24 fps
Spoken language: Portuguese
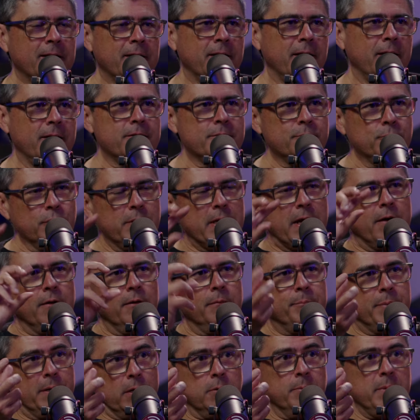eles mudaram
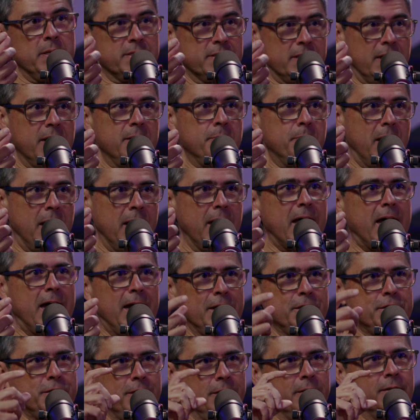para começar a
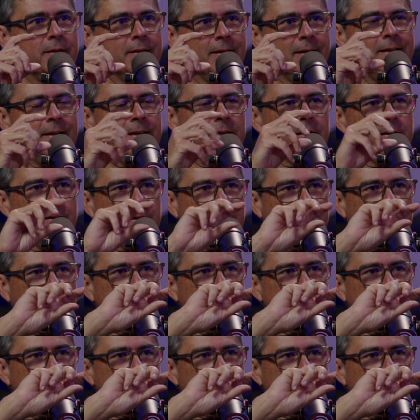embalagem né?